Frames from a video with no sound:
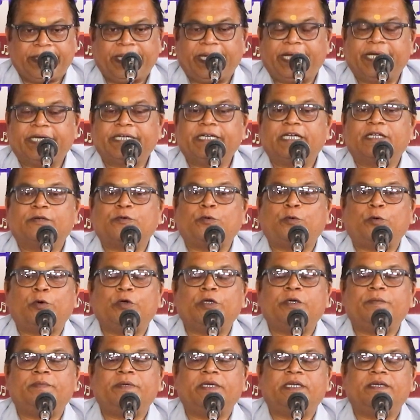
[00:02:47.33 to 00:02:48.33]
अगर
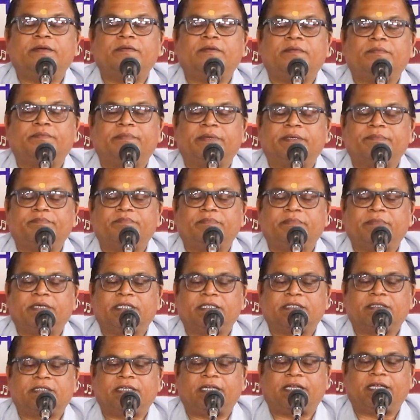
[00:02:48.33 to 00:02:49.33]
कोई भी
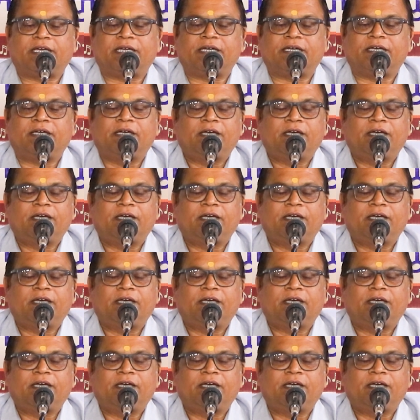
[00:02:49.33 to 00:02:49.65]
मंथरा